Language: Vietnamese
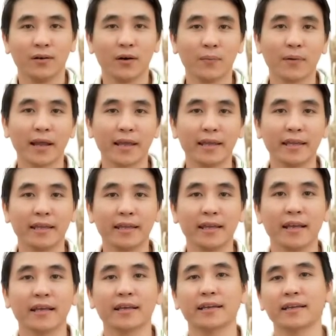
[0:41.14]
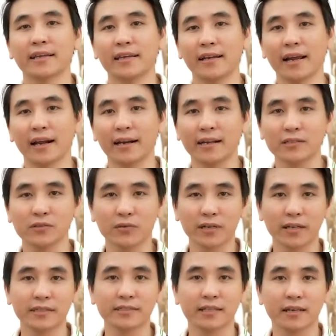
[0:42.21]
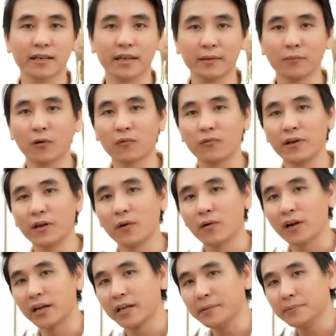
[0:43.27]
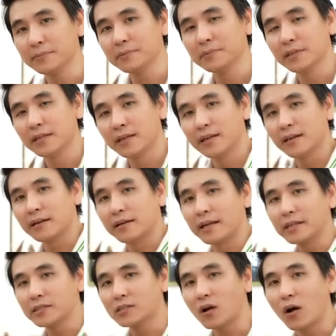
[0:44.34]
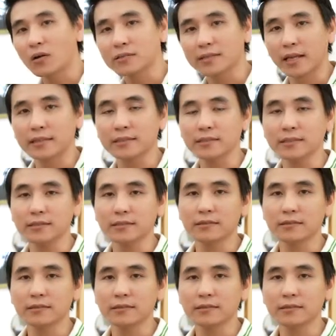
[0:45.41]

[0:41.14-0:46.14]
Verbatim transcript: Hôm nay Kỳ Lân Luxury sẽ thực hiện một video clip để so sánh